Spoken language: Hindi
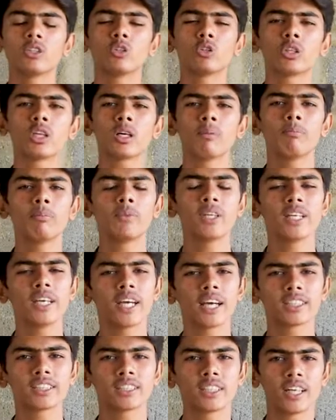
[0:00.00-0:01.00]
जो कि डी
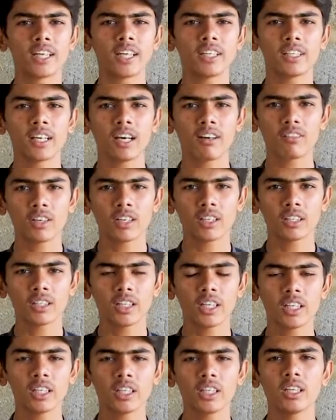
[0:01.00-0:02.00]
एक्स ट्रेड टावर
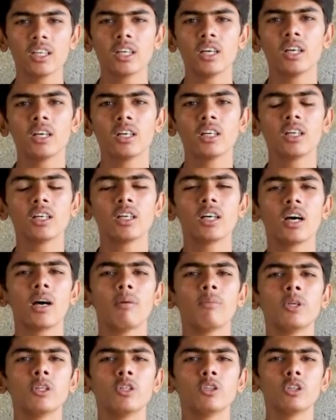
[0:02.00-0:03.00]
यानी
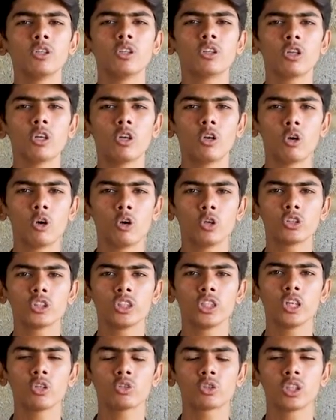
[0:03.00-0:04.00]
अभी जो इन्होंने लॉन्च
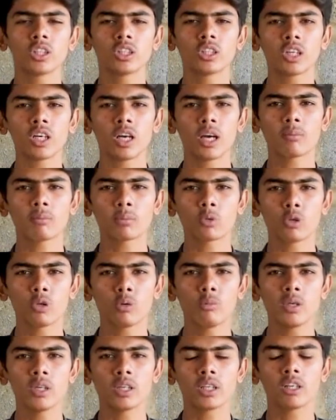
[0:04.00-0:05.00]
किया उसके अंदर आप कोई
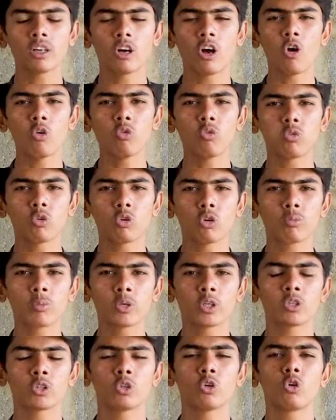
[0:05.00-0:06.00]
भी ग्राउंड फ्लोर पे
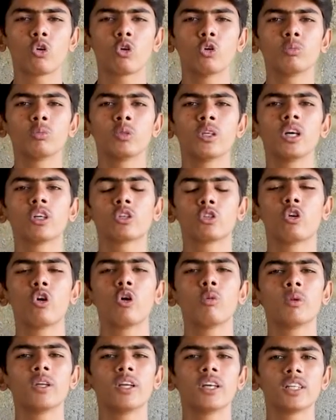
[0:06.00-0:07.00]
शोरूम या
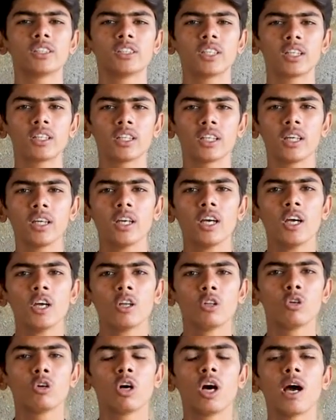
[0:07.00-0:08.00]
शॉप लेना चाहते हैं
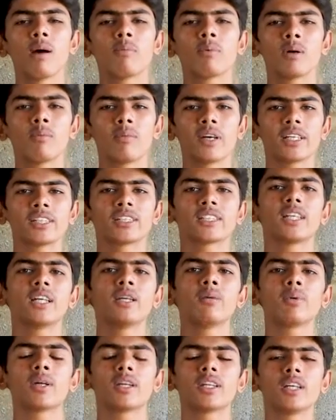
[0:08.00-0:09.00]
तो आप हमारे स्क्रीन
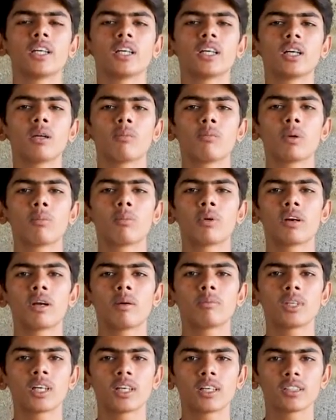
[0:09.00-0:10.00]
पर दिए गए नंबर पर
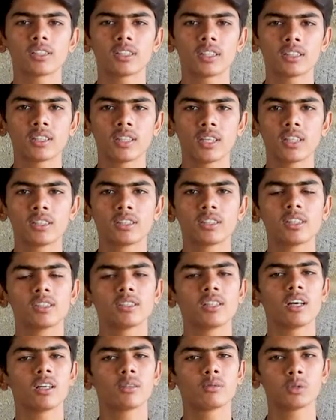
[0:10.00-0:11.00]
रबता कर सकते हैं इसके
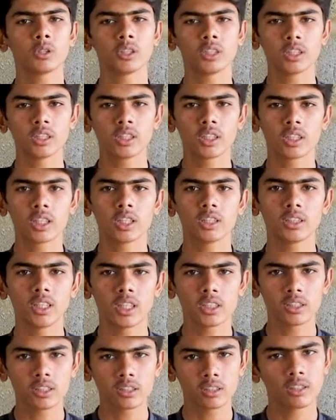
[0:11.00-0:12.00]
साथ मुझे दीजिएगा
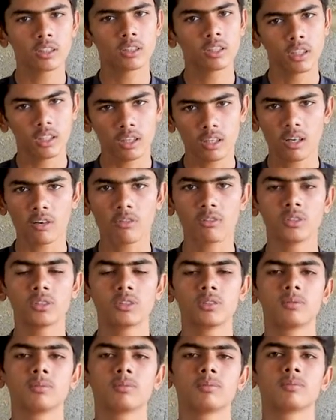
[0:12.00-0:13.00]
इजाज़त अल्लाह
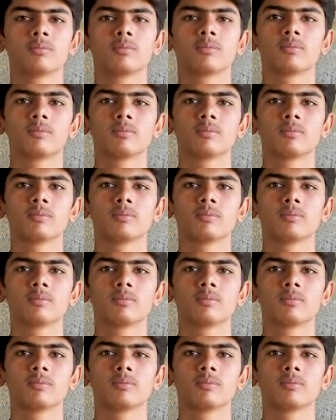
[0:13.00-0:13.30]
हाफि